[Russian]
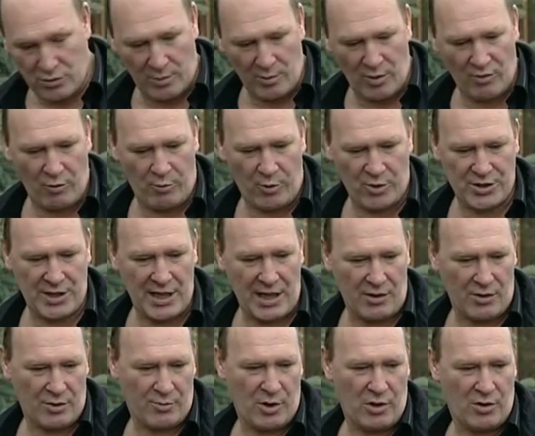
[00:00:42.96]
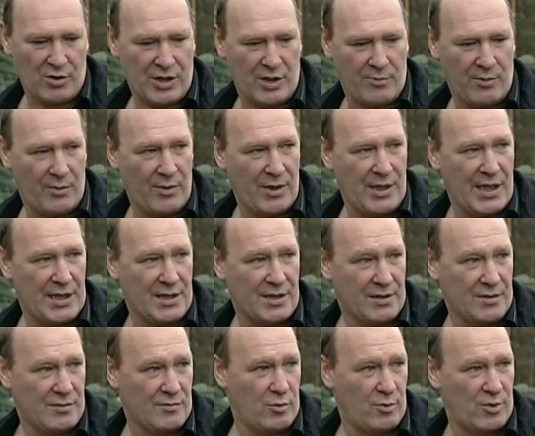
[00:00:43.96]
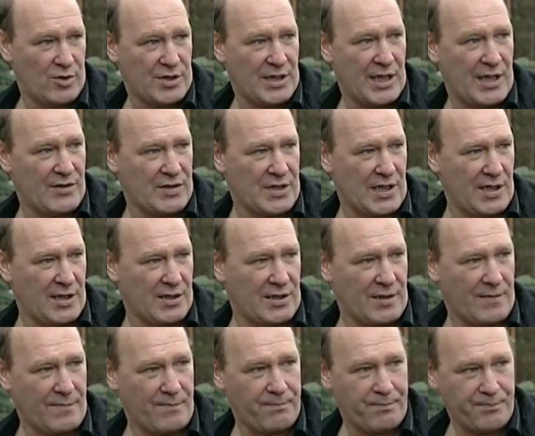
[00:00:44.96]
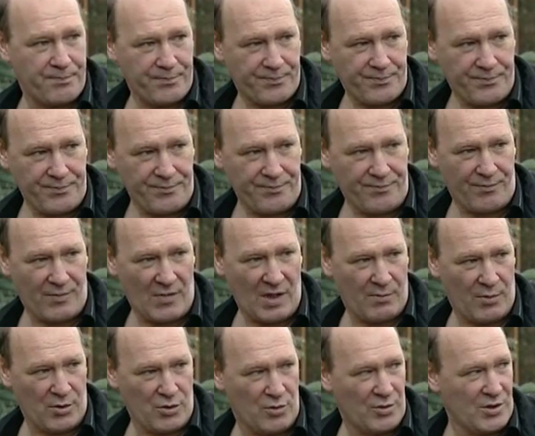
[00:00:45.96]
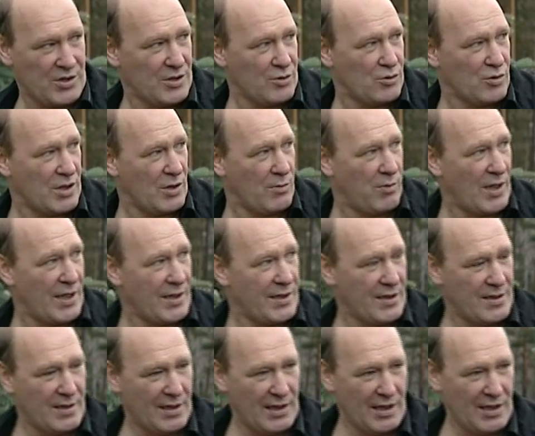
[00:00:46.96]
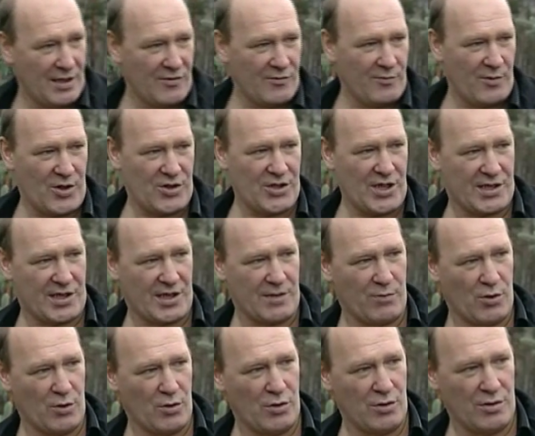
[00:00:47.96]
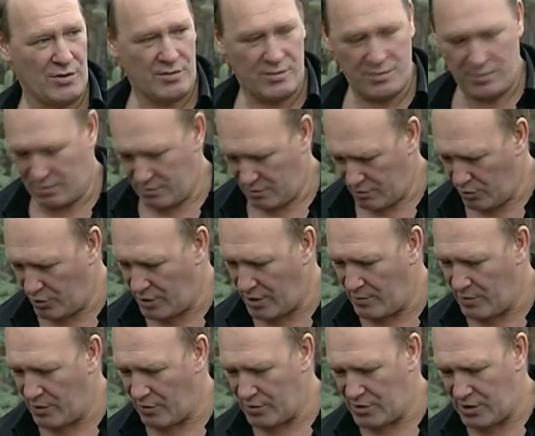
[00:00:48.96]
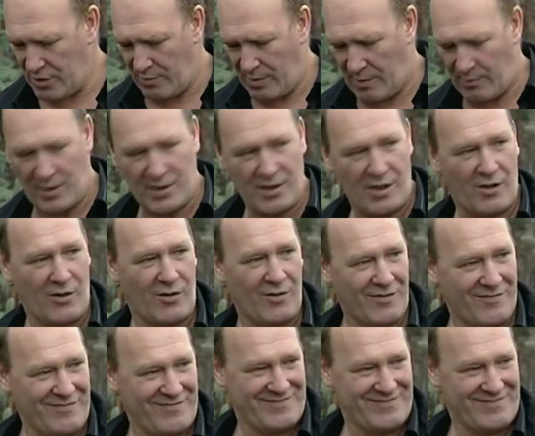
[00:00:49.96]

Дома выпускал, пеленки поменять, выпускаю с клетки. А потом, если только брать, перчаткой беру, руки мне он все подрал